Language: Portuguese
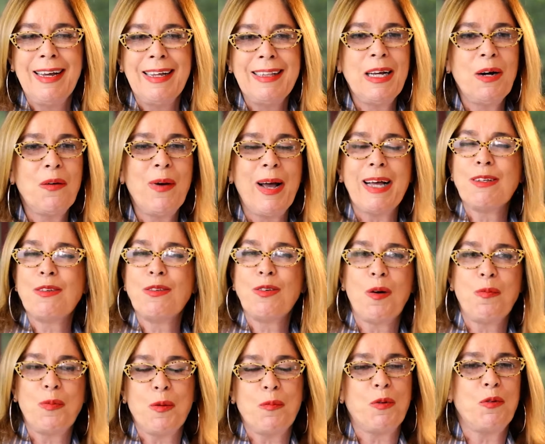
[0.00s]
Não é
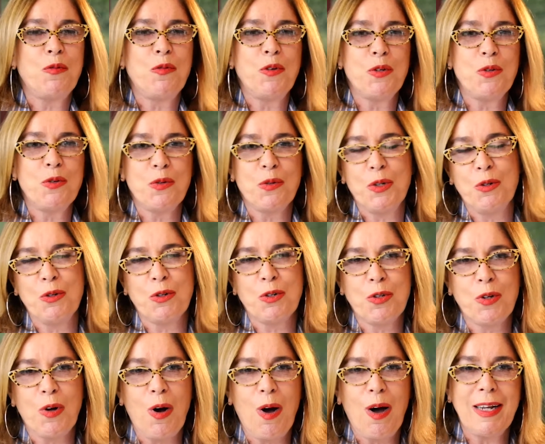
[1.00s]
só para professor de
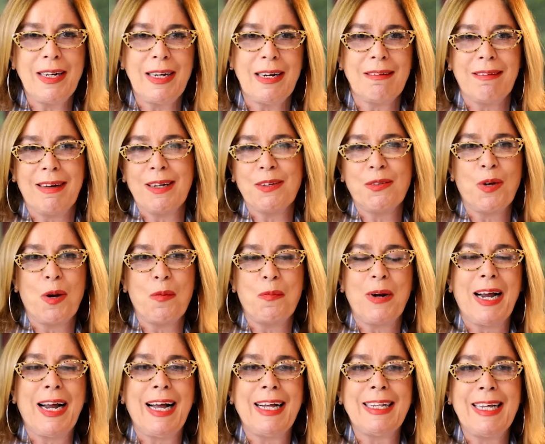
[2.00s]
história, não é só
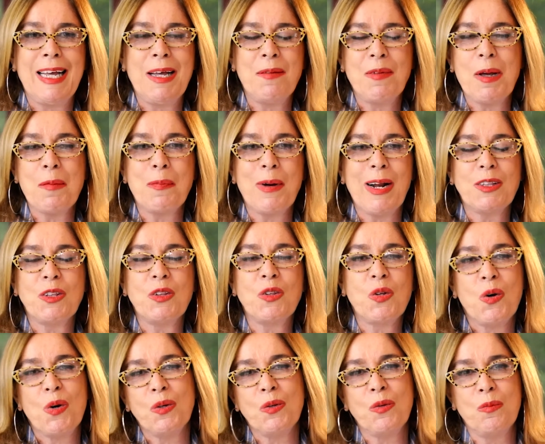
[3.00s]
para acadêmico, é para
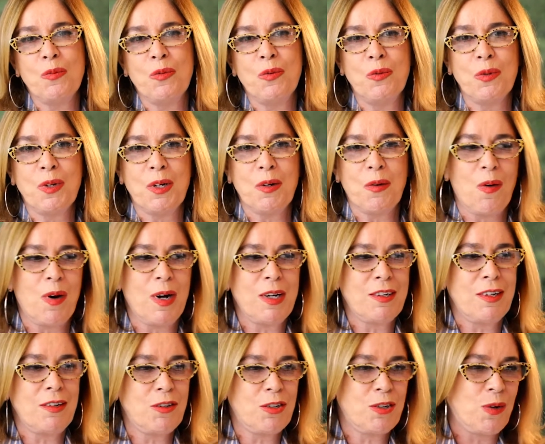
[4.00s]
todo mundo que
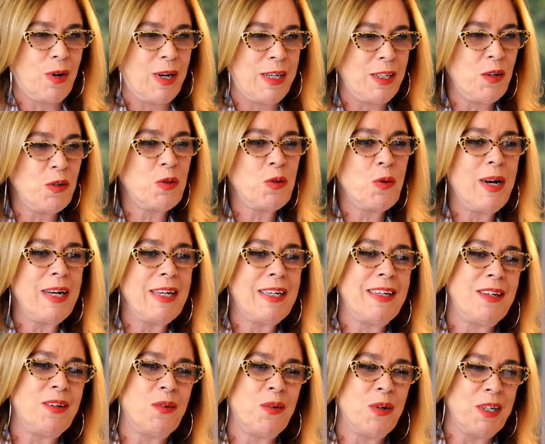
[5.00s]
gosta de história. E eu estou
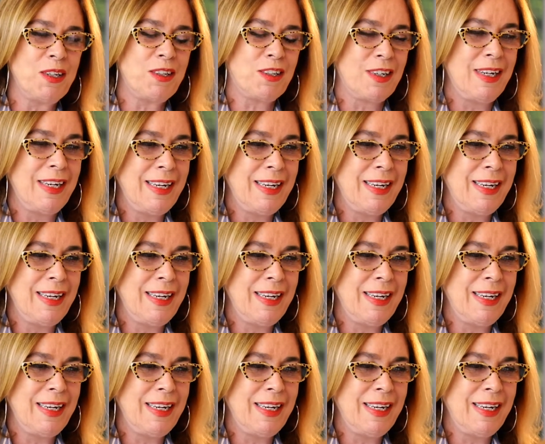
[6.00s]
aqui hoje